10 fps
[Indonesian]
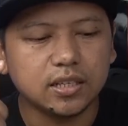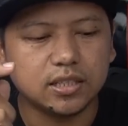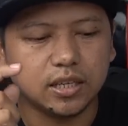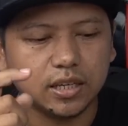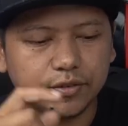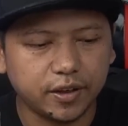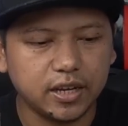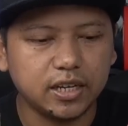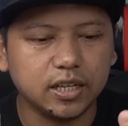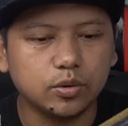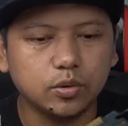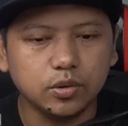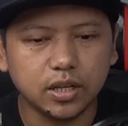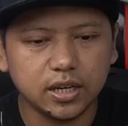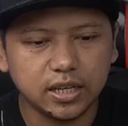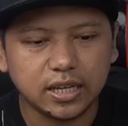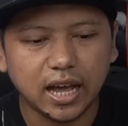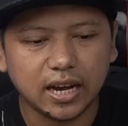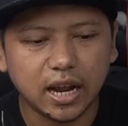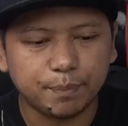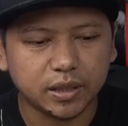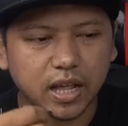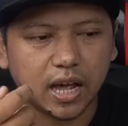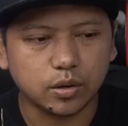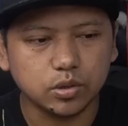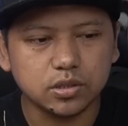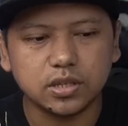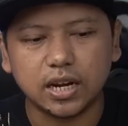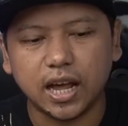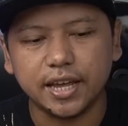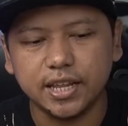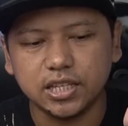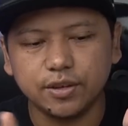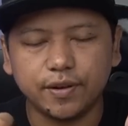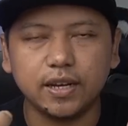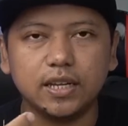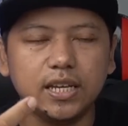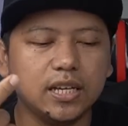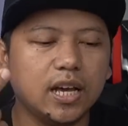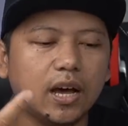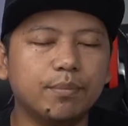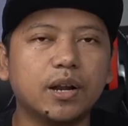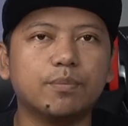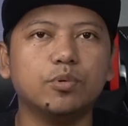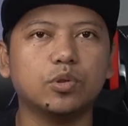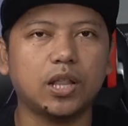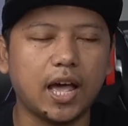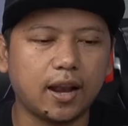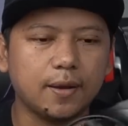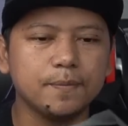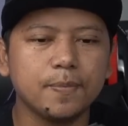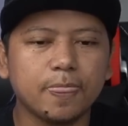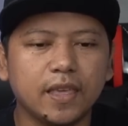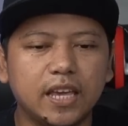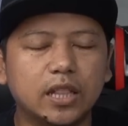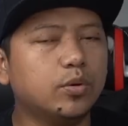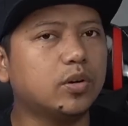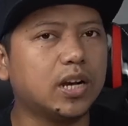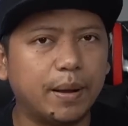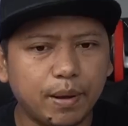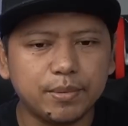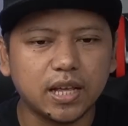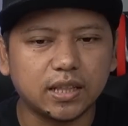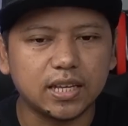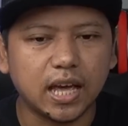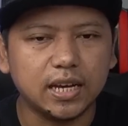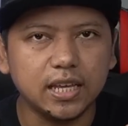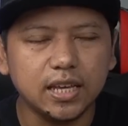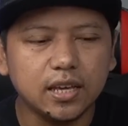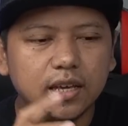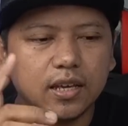si fan ini tuh jadi nggak dapat arus dan akhirnya si fan ini nggak berputar itu kenapa bisa terjadi